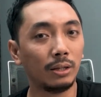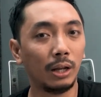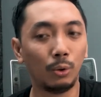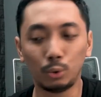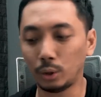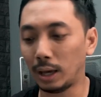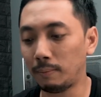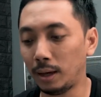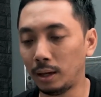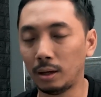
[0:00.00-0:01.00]
jadi untuk
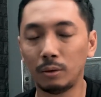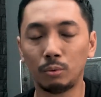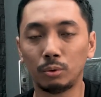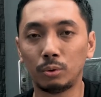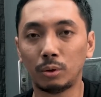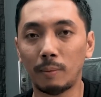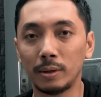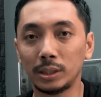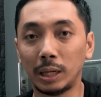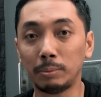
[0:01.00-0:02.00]
gaming, untuk apa
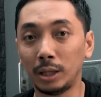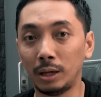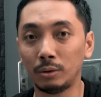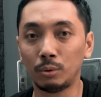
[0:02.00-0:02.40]
scripting,